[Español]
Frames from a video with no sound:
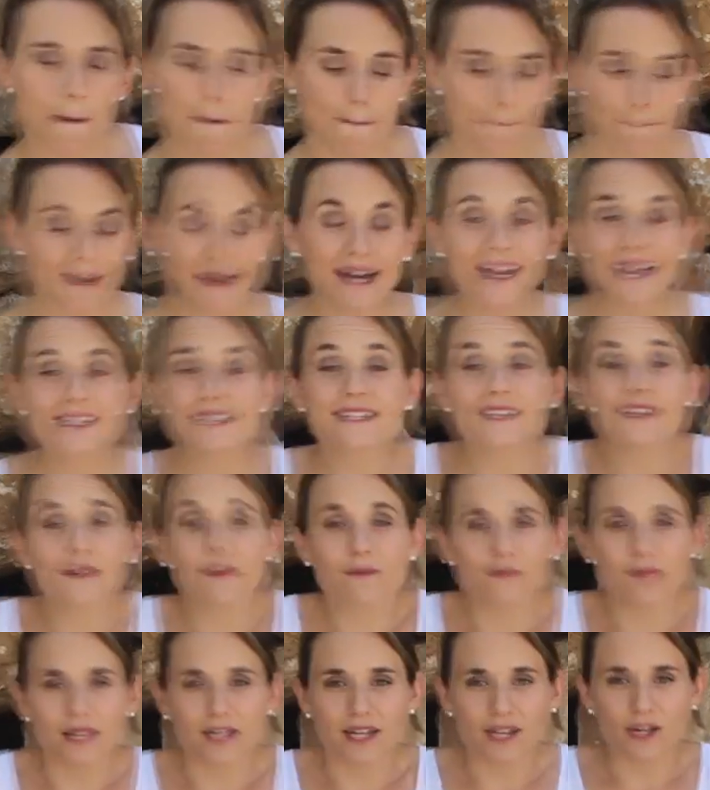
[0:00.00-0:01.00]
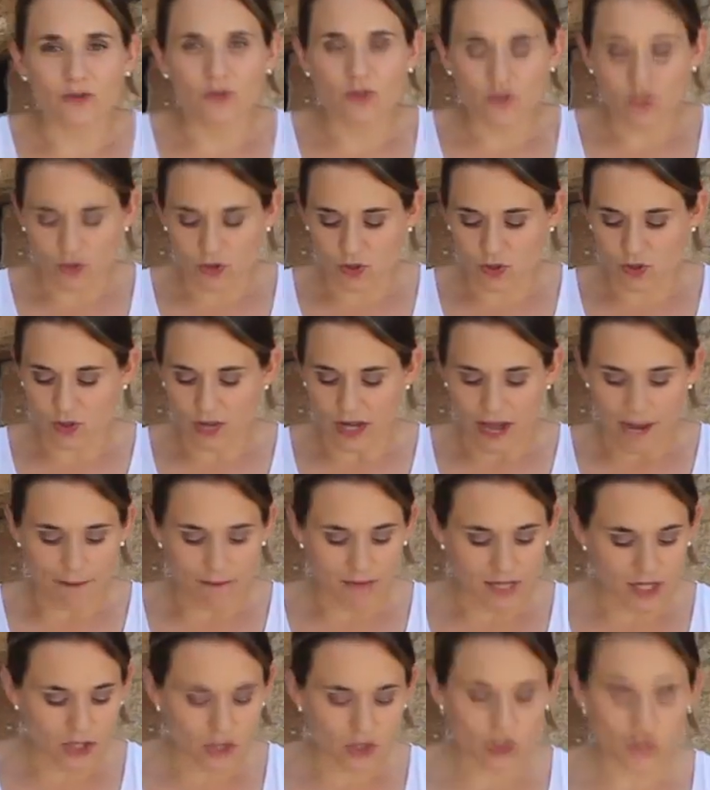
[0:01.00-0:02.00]
para servir a nuestros
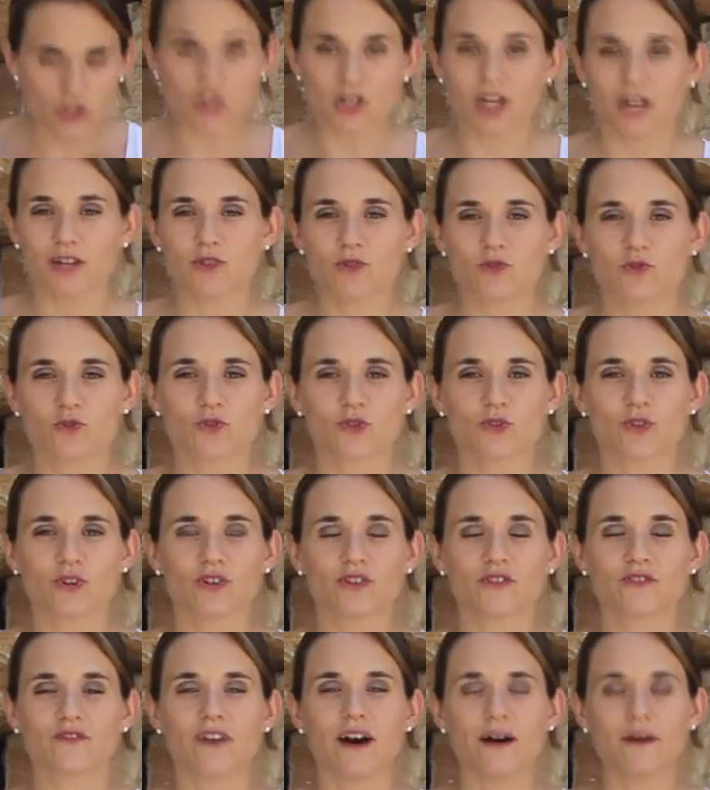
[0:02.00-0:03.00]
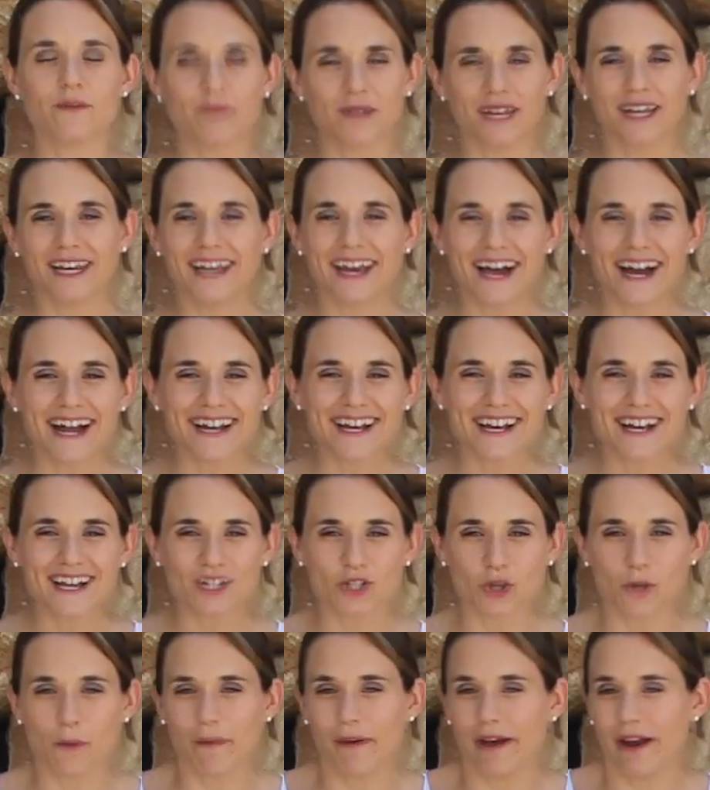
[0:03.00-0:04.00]
amigos, a nuestros
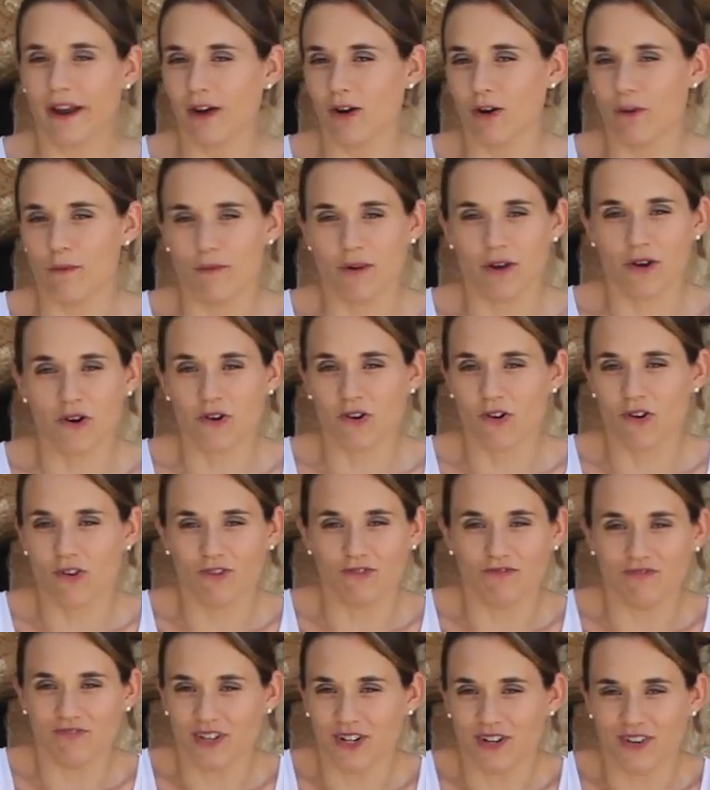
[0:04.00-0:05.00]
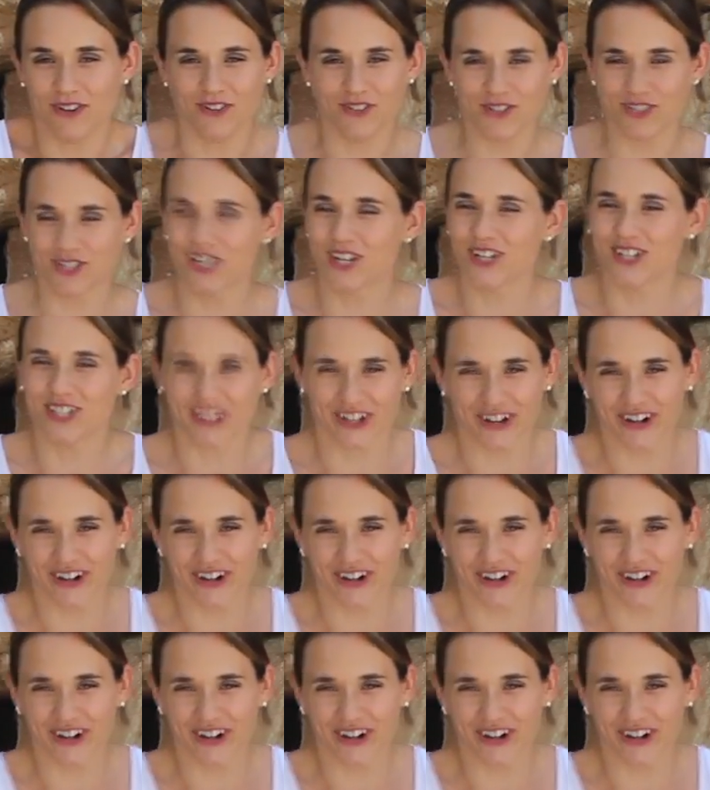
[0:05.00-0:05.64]
familiares o para comerlo entero nosotros.